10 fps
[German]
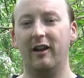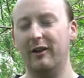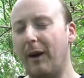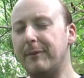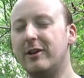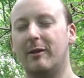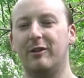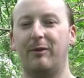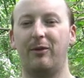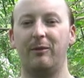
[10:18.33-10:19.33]
Ich verabschiede
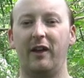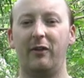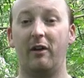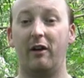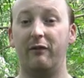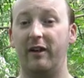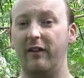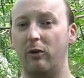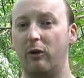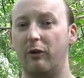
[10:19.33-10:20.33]
mich bis zum nächsten Mal,
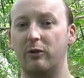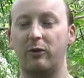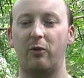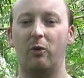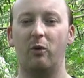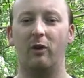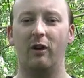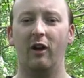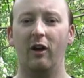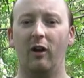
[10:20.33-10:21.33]
vielleicht sogar von Untersuchungen
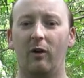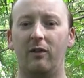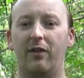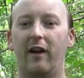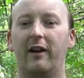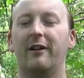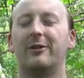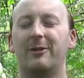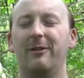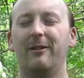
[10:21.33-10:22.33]
und sage
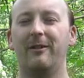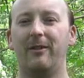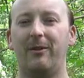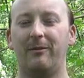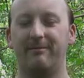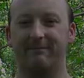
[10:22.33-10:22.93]
Tschüss!